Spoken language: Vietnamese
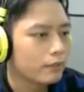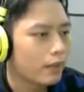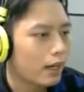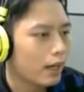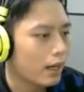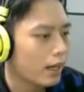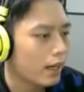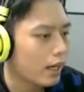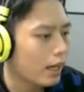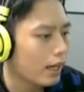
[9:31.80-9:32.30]

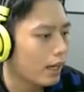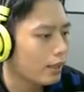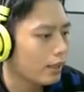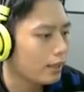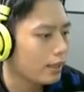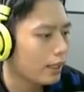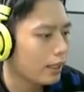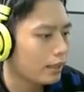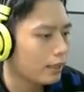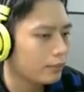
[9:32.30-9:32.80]
và
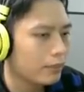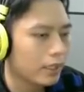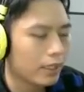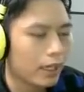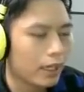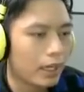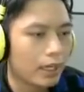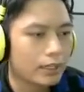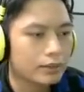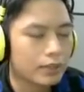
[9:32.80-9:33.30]
hai nan
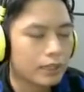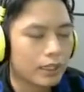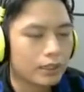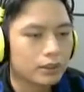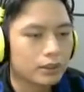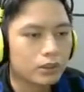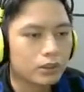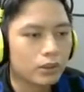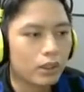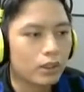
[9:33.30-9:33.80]
mega dành
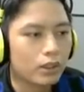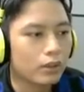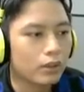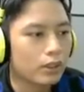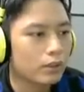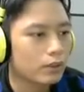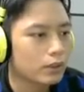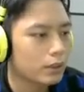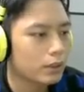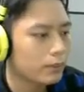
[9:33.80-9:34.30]
cho đội
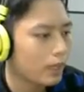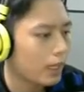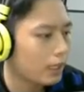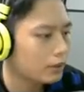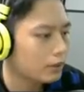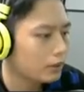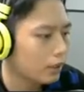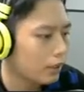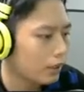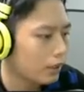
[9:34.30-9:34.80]
hình của team
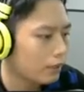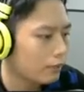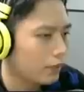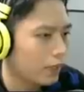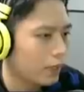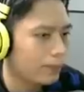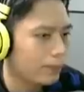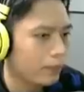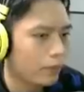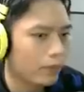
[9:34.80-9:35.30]
hai rồi và
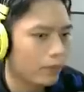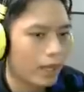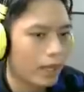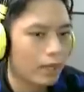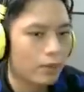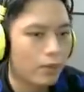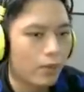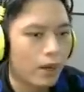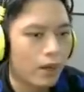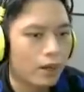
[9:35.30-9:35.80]
Apple
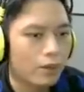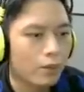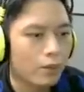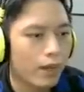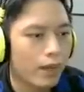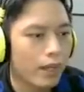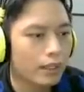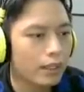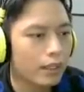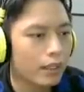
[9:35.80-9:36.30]
đang quá
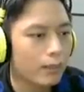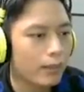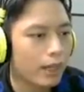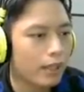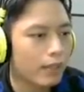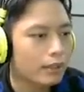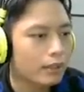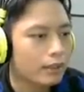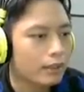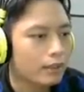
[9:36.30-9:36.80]
khỏe thời điểm
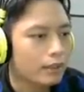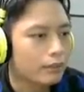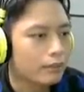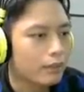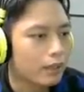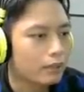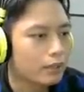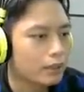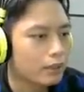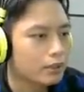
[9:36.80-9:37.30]
này
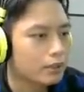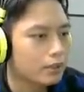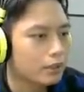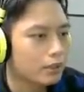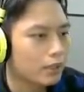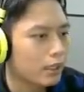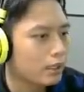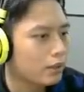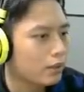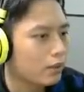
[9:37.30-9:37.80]
Vâng, thật
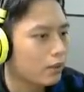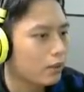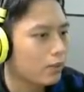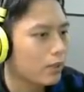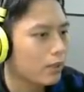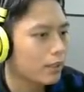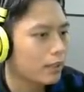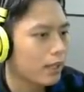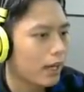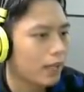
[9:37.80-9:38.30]
sự là khó
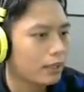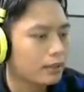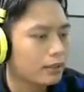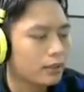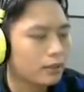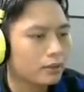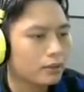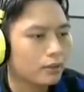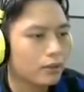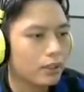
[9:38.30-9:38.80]
phải cản
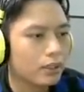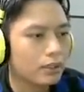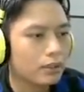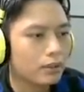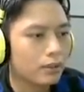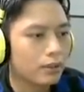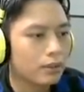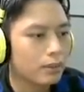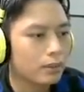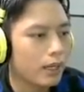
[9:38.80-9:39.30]
được đội hình
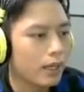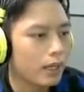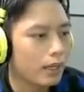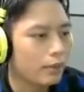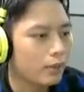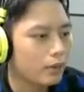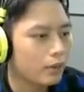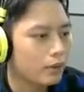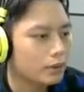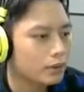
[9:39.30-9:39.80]
của team
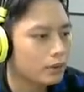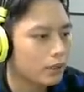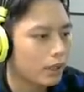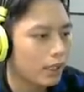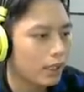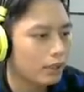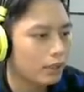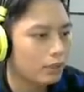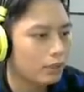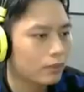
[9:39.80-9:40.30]
hai Vẫn còn
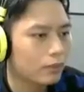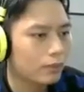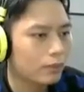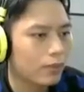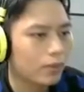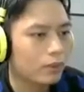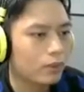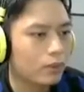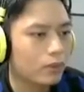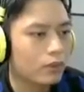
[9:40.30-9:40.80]
Slack cũng còn
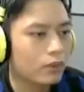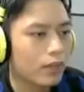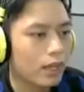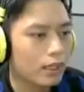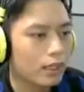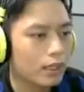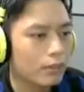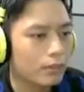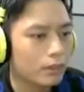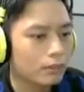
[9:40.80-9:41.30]
Medu nó
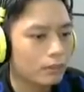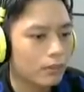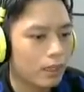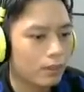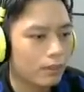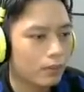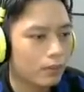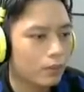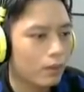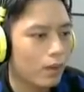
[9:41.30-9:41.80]
đang cầm mặt
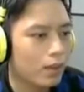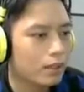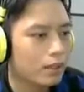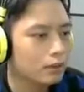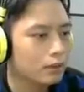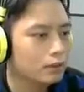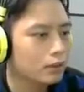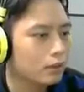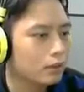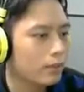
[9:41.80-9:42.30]
bằng nó quá
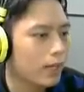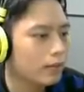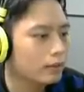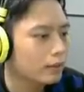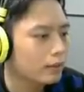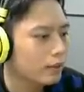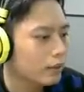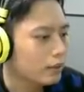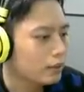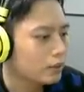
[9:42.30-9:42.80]
cứng cho các bạn
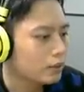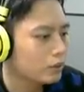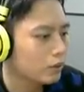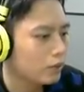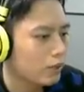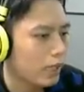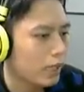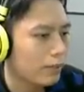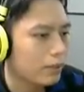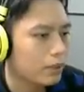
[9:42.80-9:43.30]

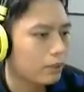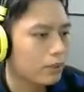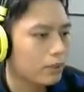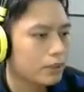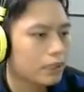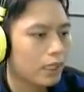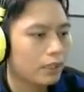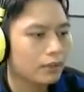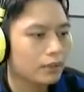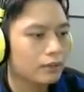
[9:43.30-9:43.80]
dồn đam không
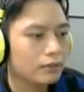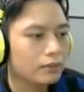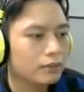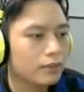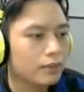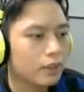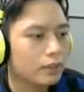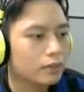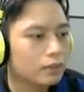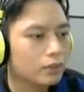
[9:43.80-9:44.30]
thể chết
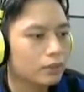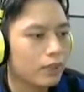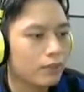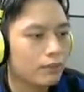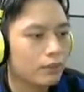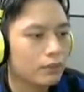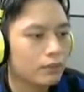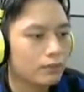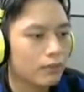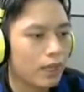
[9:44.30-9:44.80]
vâng dù
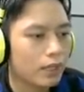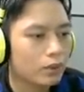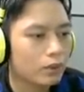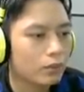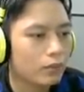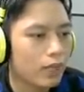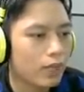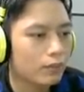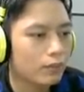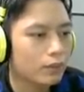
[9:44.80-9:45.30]
hạn ba
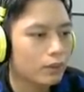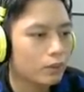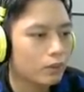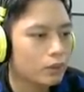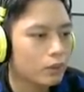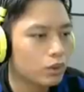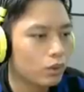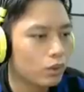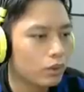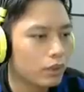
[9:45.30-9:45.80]
thùng đam cũng tình
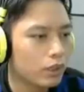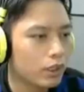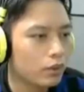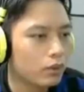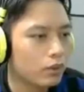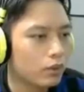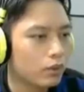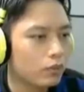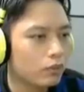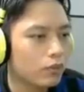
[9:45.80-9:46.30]
huống solo kill
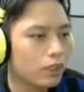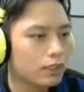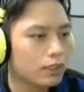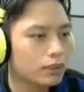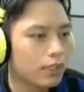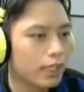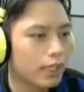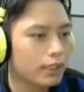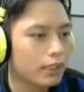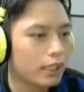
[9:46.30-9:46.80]
cùng với lại
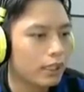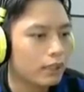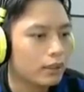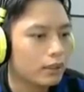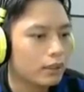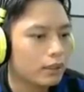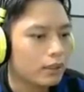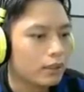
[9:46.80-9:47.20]
snack kia